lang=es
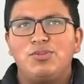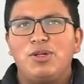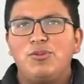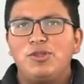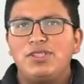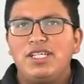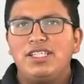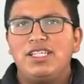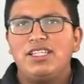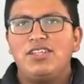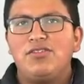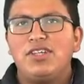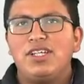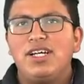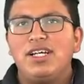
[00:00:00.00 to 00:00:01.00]
Vamos a
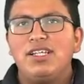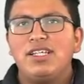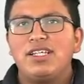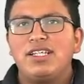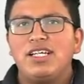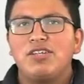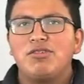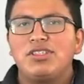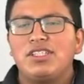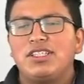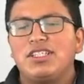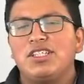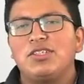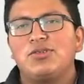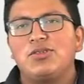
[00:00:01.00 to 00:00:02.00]
identificar y crear
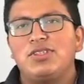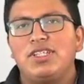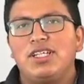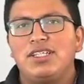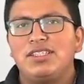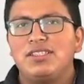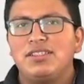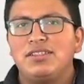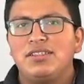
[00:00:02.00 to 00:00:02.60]
nuestras redes sociales